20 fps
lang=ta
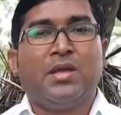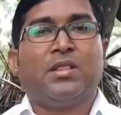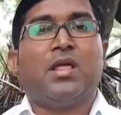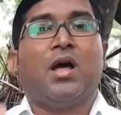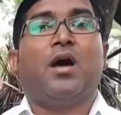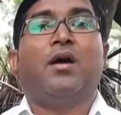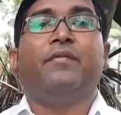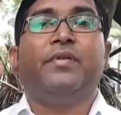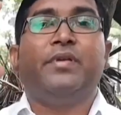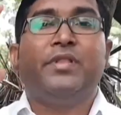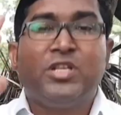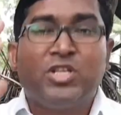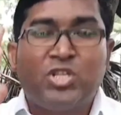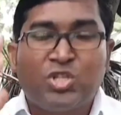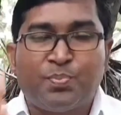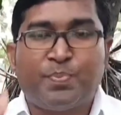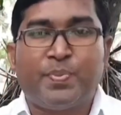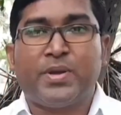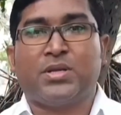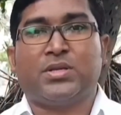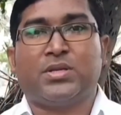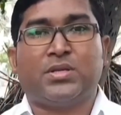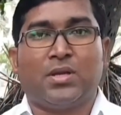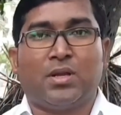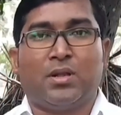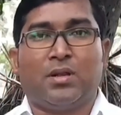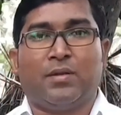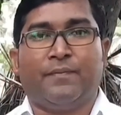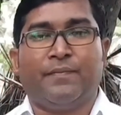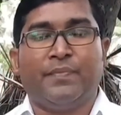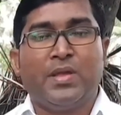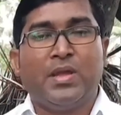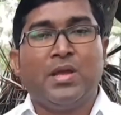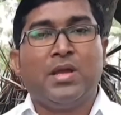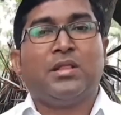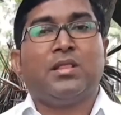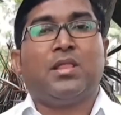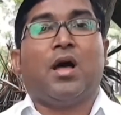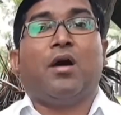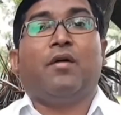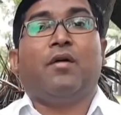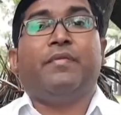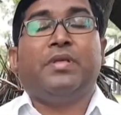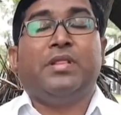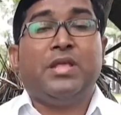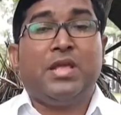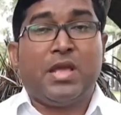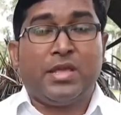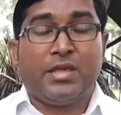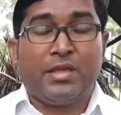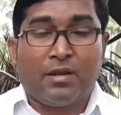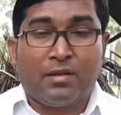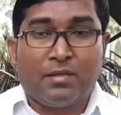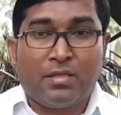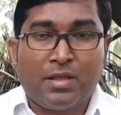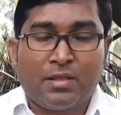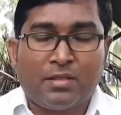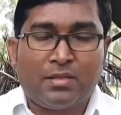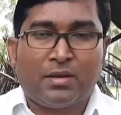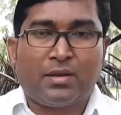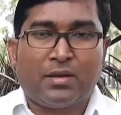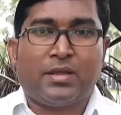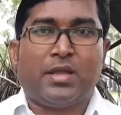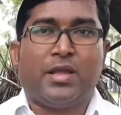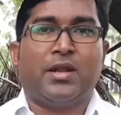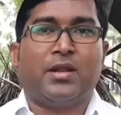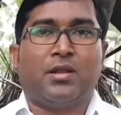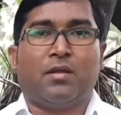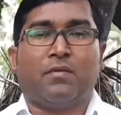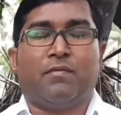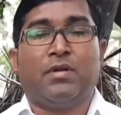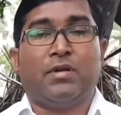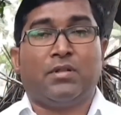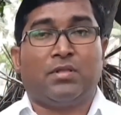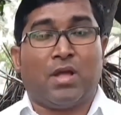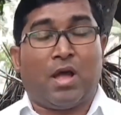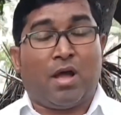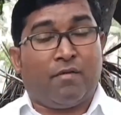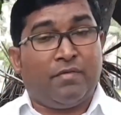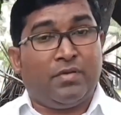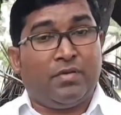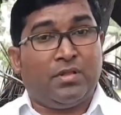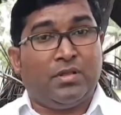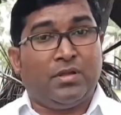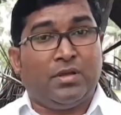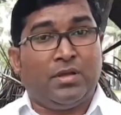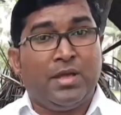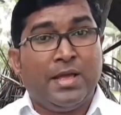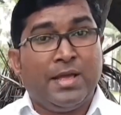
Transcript: தாவிது ஸ்பெஷல் தாவிது என் இருதயத்திற்கு ஏற்றவன் தாவிது